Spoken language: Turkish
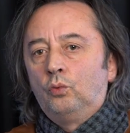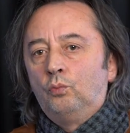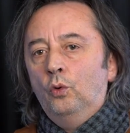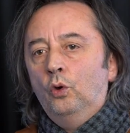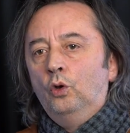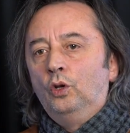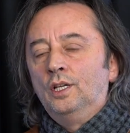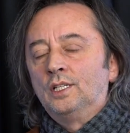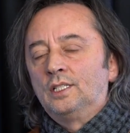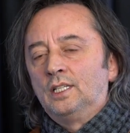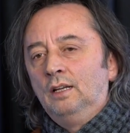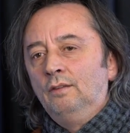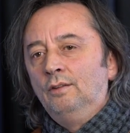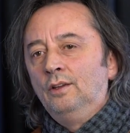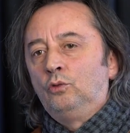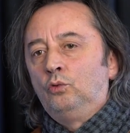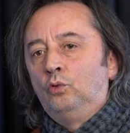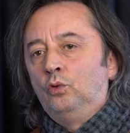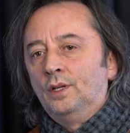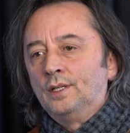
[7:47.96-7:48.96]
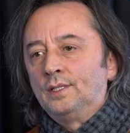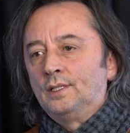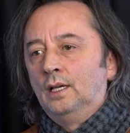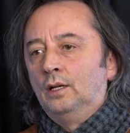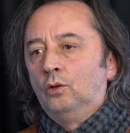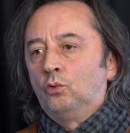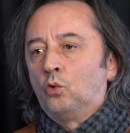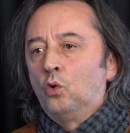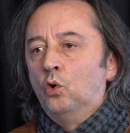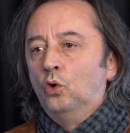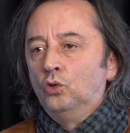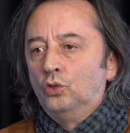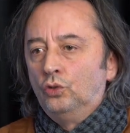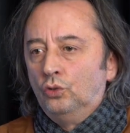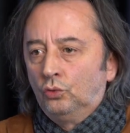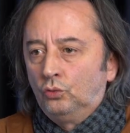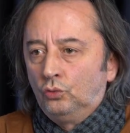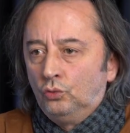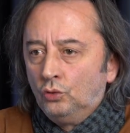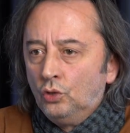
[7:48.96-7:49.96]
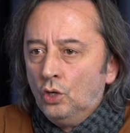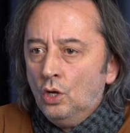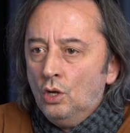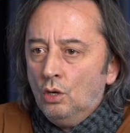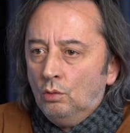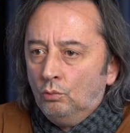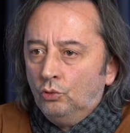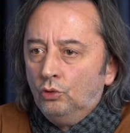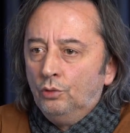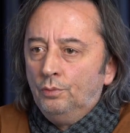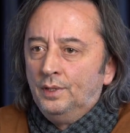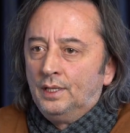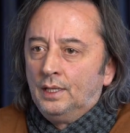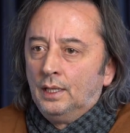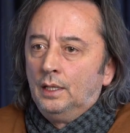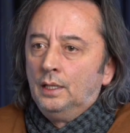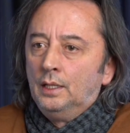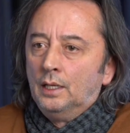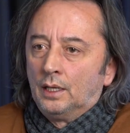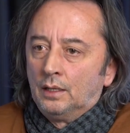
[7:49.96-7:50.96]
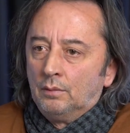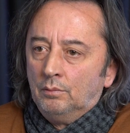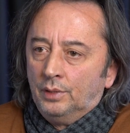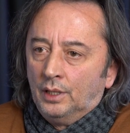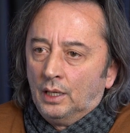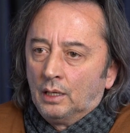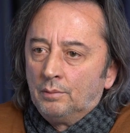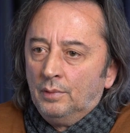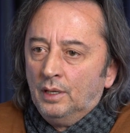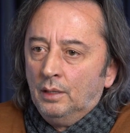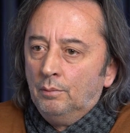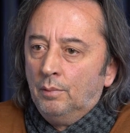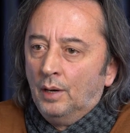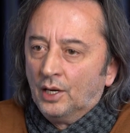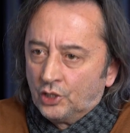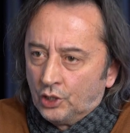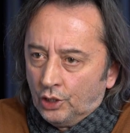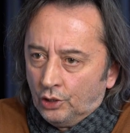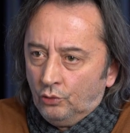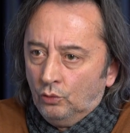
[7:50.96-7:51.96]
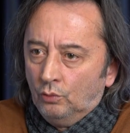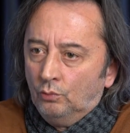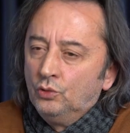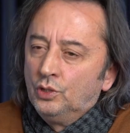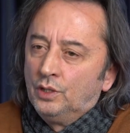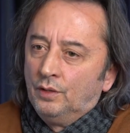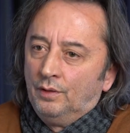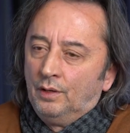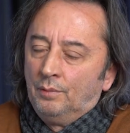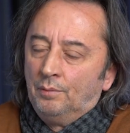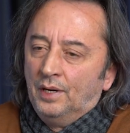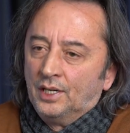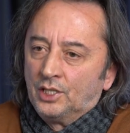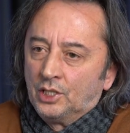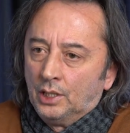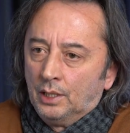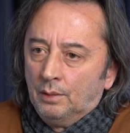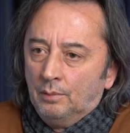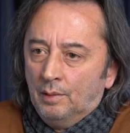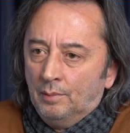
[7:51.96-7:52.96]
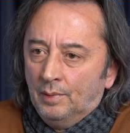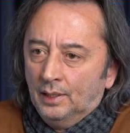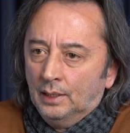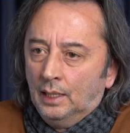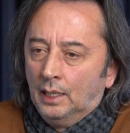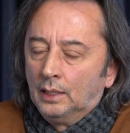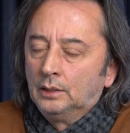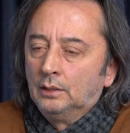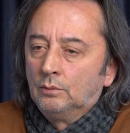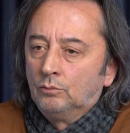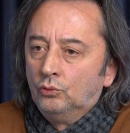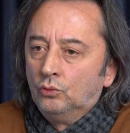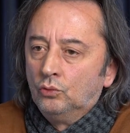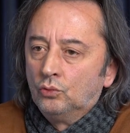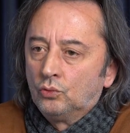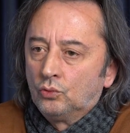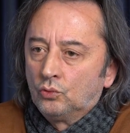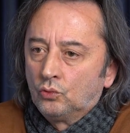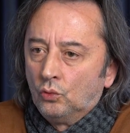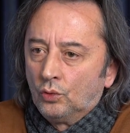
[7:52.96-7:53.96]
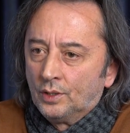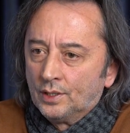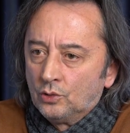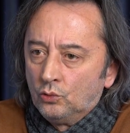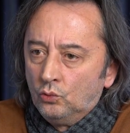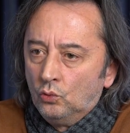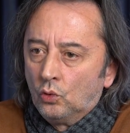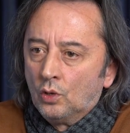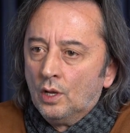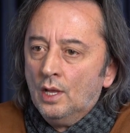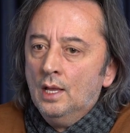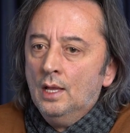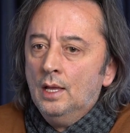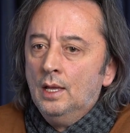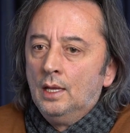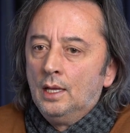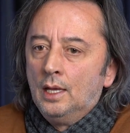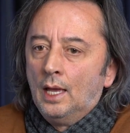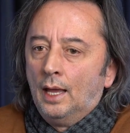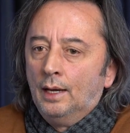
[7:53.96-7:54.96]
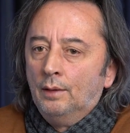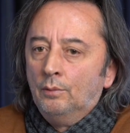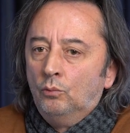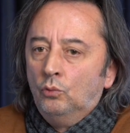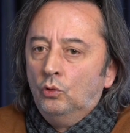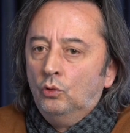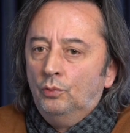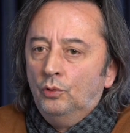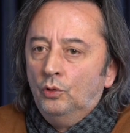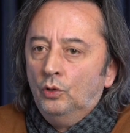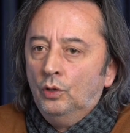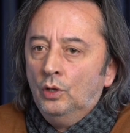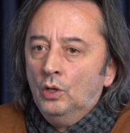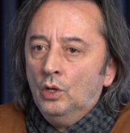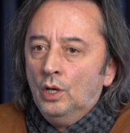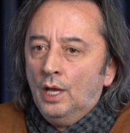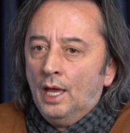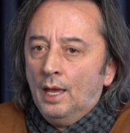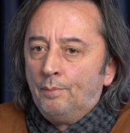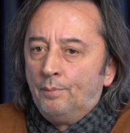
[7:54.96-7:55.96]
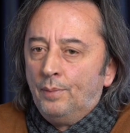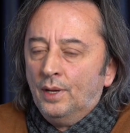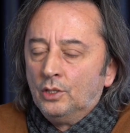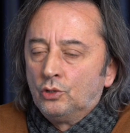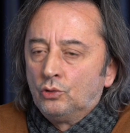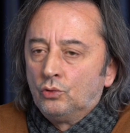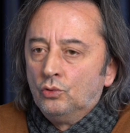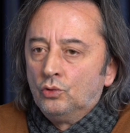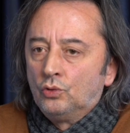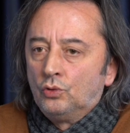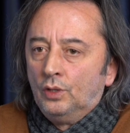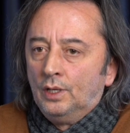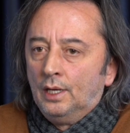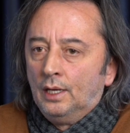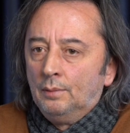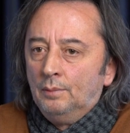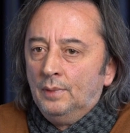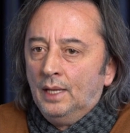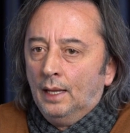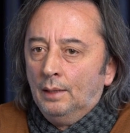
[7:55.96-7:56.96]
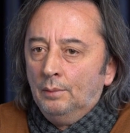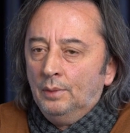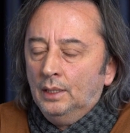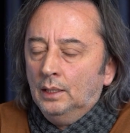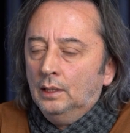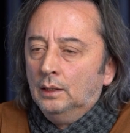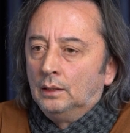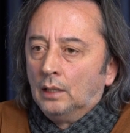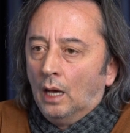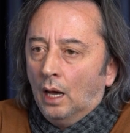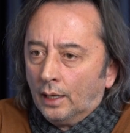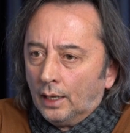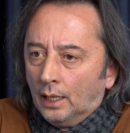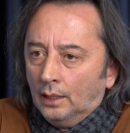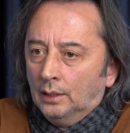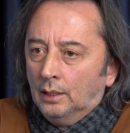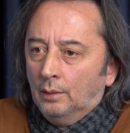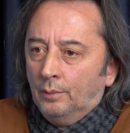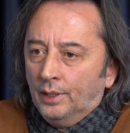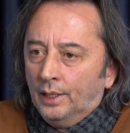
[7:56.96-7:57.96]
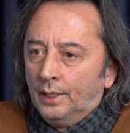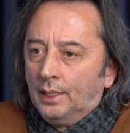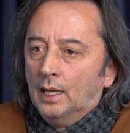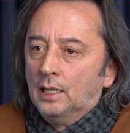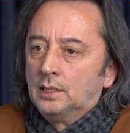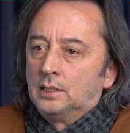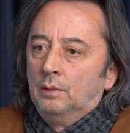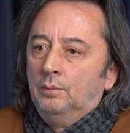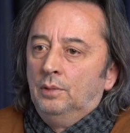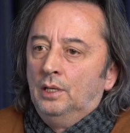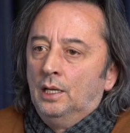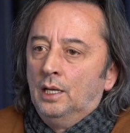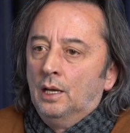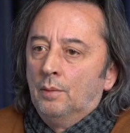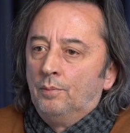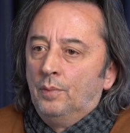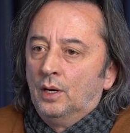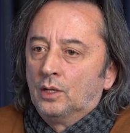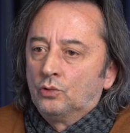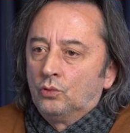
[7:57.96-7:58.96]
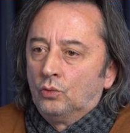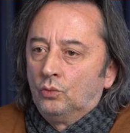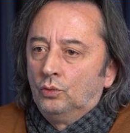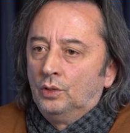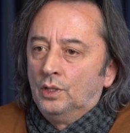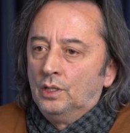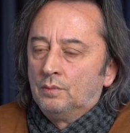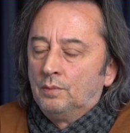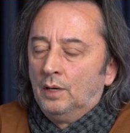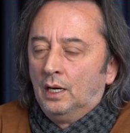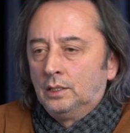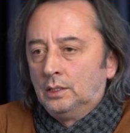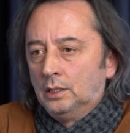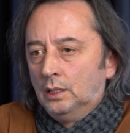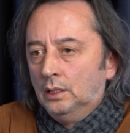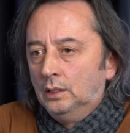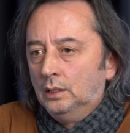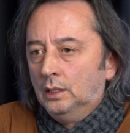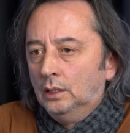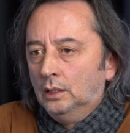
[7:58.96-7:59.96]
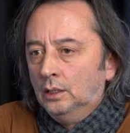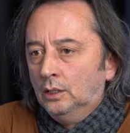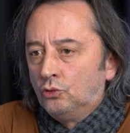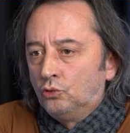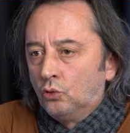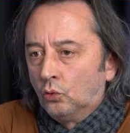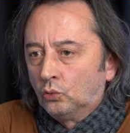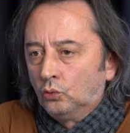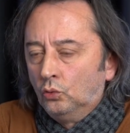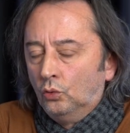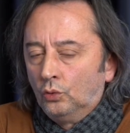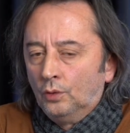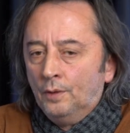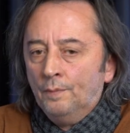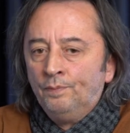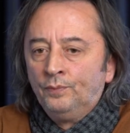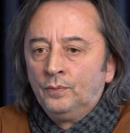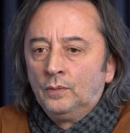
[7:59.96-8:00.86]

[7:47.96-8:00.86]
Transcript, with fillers: bölgesel ve küresel konjöktür bunu bir kere yarım bırakmaya başarıyor. Bu sefer başaramamalı. Artık bunun sonrası yok. Yani bu bu hep ben şunu söylerim. Yani bir intihar anlamına gelse bile yapmak zorundayız. Bahçeli'nin dediği çok doğru.